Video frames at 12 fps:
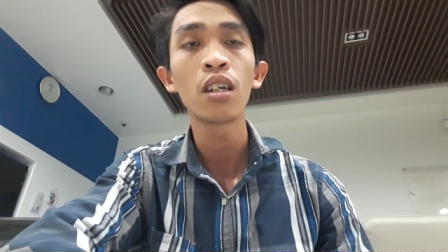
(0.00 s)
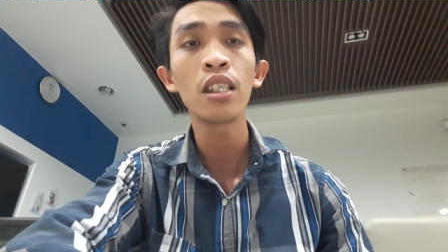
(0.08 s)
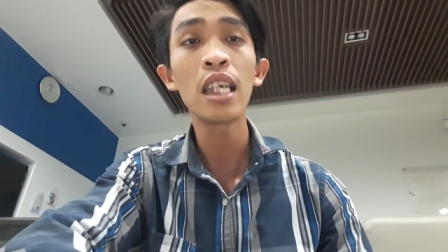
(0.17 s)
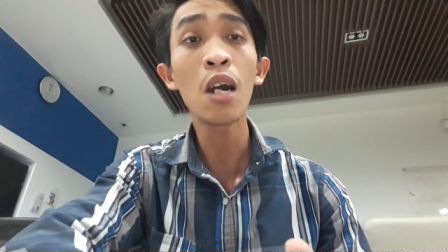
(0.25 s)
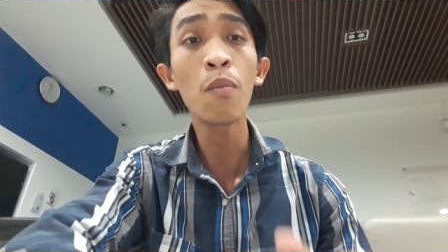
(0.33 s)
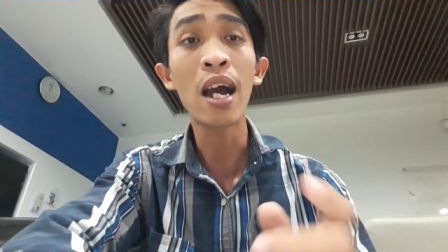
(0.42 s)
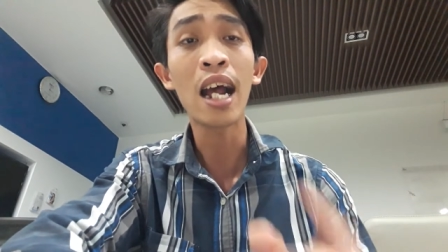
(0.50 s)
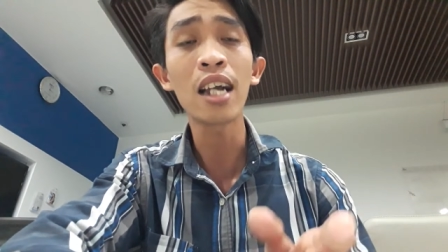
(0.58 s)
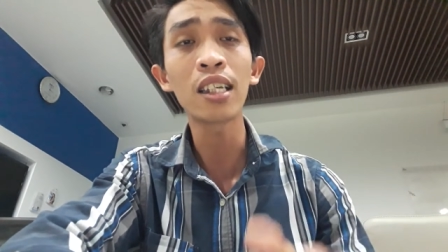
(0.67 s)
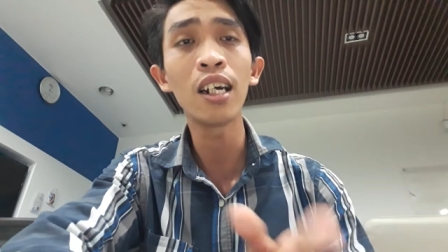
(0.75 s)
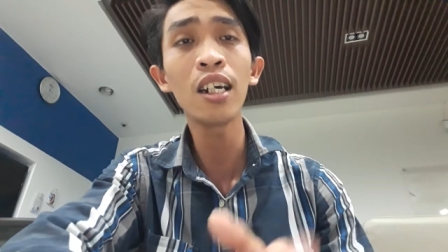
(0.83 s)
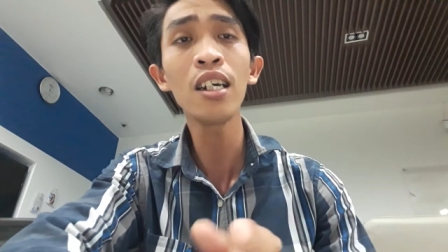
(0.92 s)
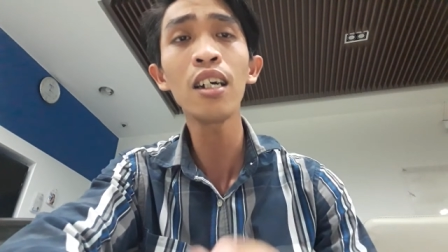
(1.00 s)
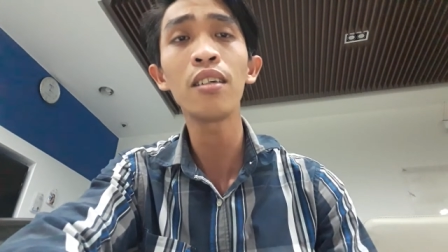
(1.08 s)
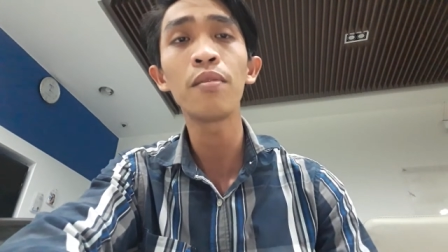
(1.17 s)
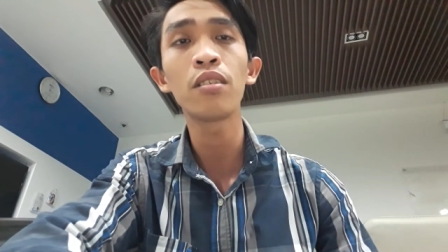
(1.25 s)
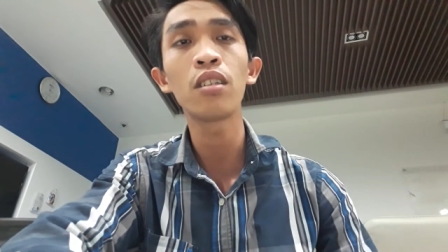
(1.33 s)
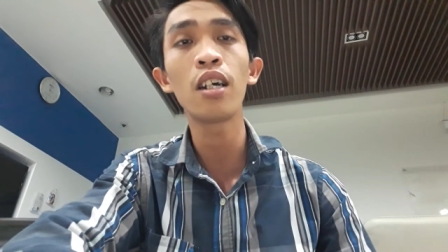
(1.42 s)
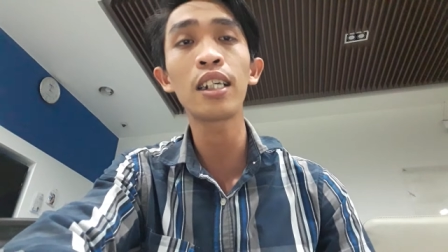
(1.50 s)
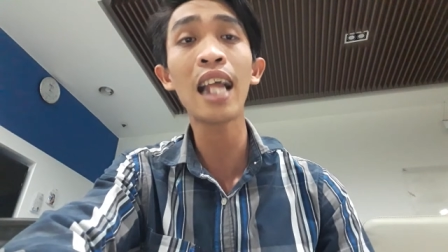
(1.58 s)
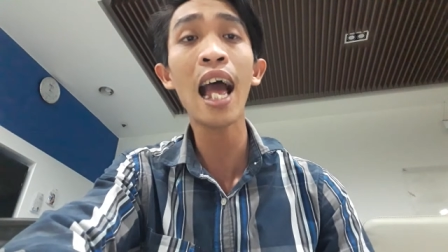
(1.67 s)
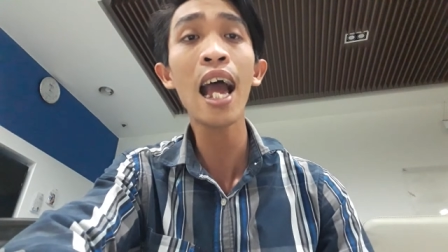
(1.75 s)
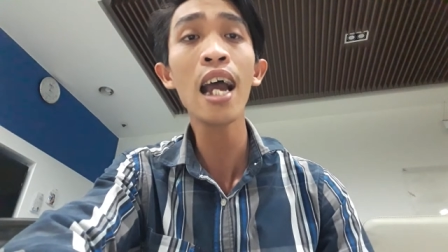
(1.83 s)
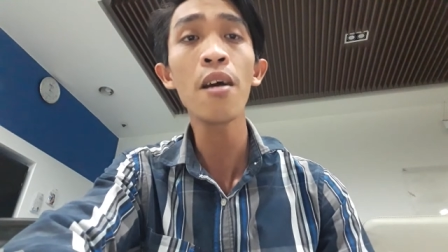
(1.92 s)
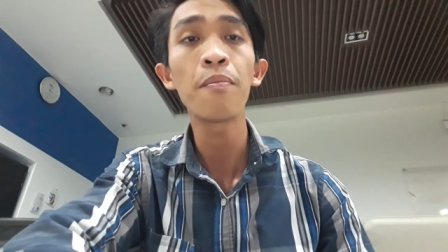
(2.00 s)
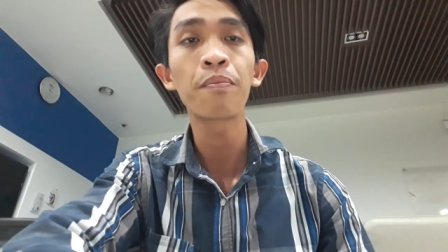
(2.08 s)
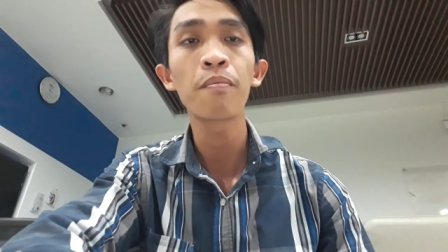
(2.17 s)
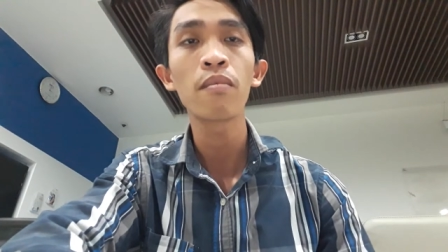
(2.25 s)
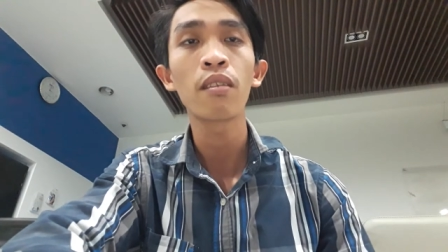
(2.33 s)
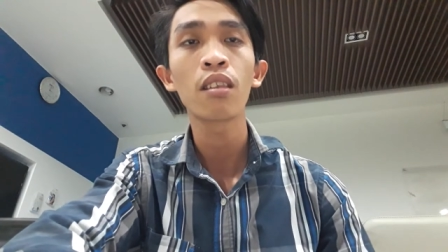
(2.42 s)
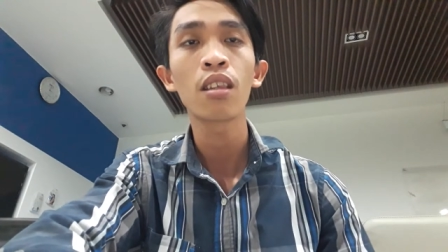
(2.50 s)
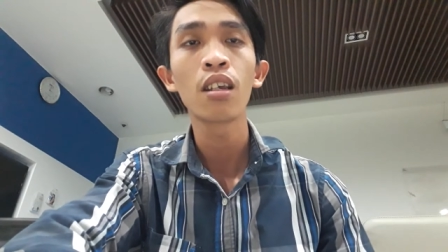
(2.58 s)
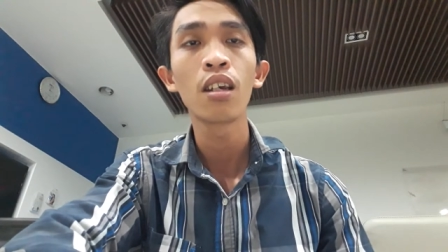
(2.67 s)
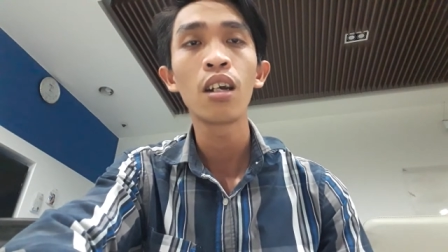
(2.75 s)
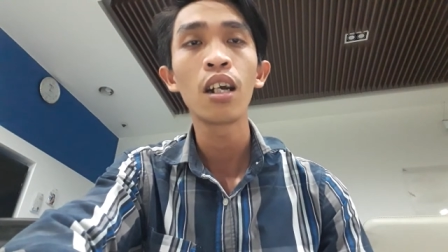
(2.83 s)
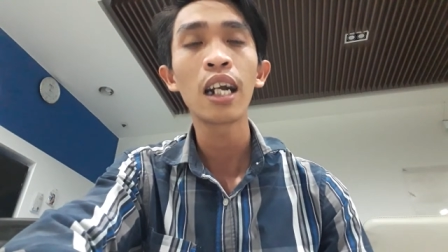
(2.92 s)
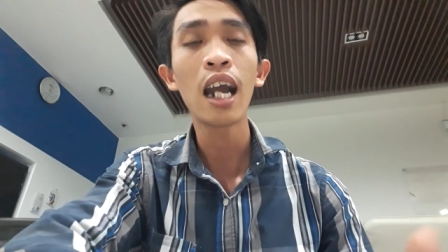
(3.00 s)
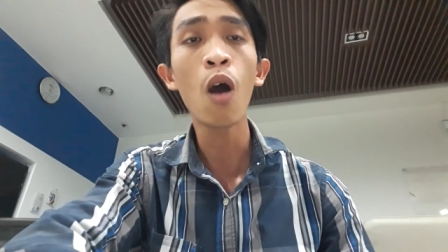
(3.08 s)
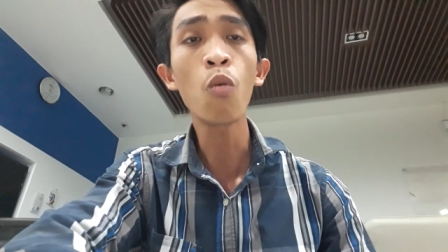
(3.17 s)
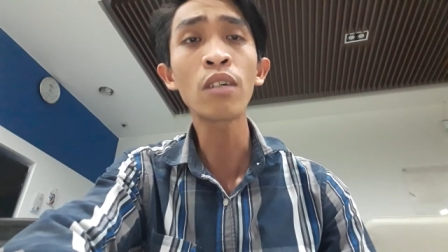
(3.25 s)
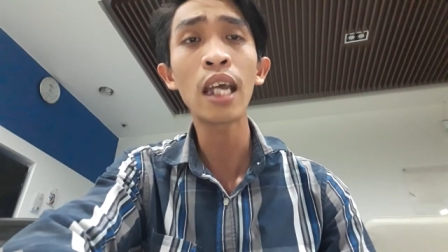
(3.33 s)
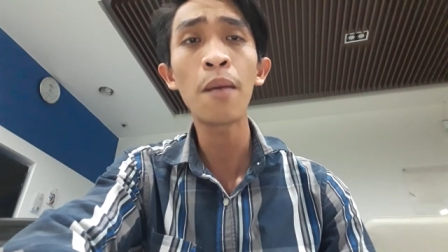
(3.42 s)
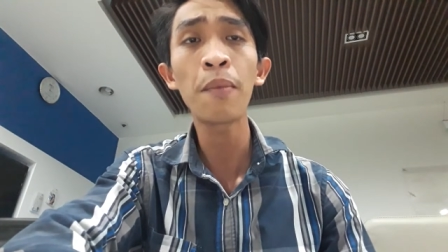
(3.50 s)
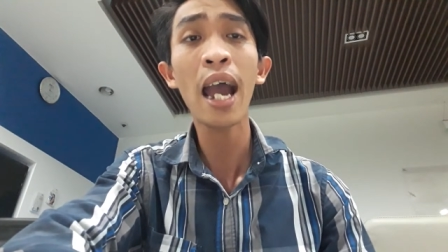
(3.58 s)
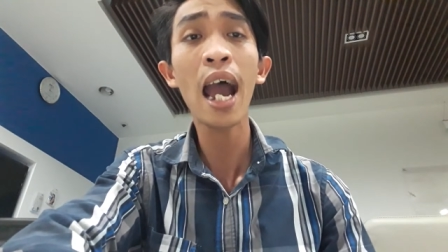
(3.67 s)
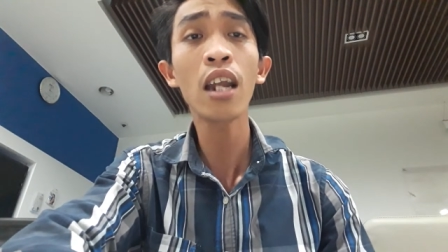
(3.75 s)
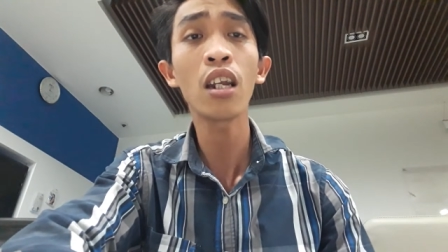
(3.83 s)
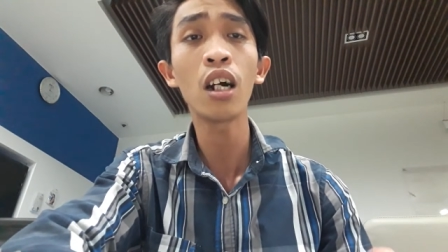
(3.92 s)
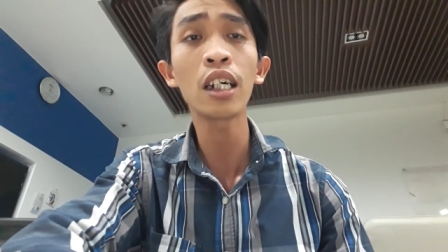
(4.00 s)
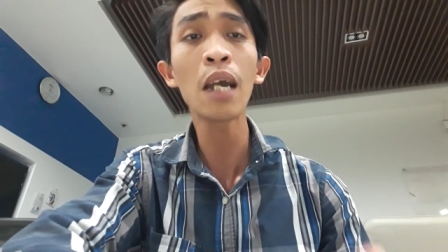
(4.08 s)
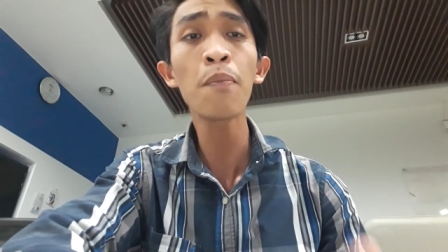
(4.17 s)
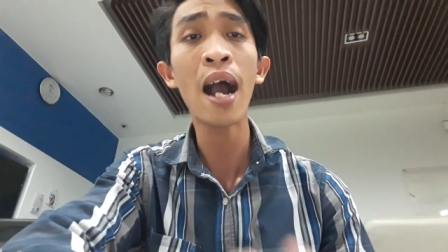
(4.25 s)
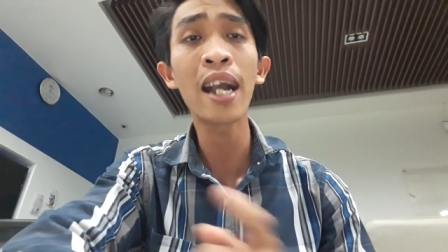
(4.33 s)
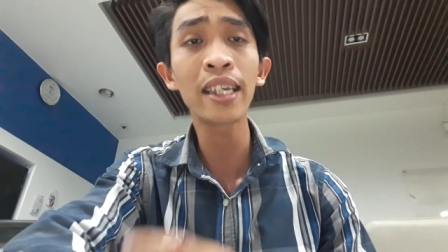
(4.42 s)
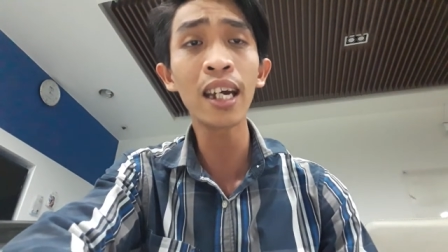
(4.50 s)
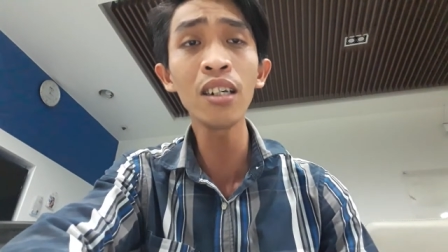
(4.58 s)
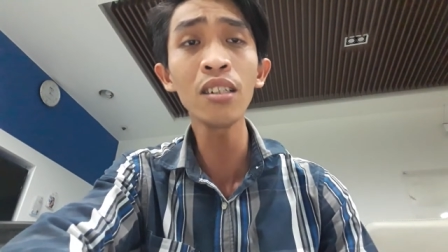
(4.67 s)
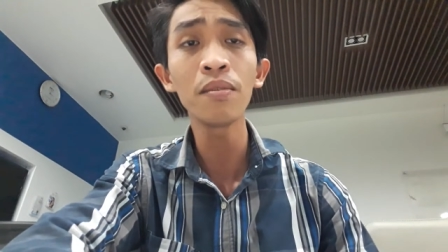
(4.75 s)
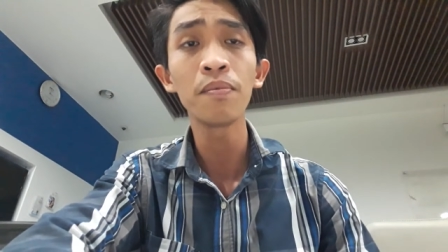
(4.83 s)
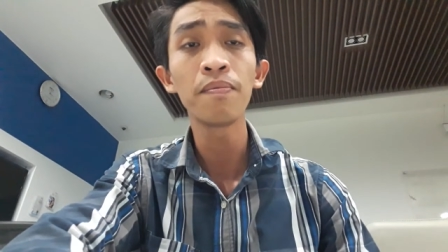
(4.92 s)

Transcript: nhưng mà thật sự người ta không tìm ra được cái bằng chứng